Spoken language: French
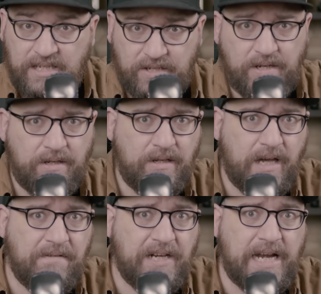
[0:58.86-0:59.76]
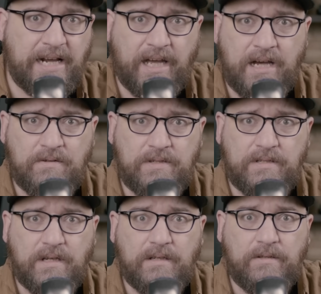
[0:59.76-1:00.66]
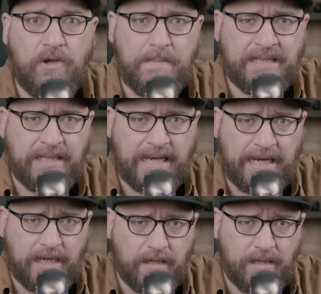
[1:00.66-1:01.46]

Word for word: et ce, avec la grâce d'un mannequin.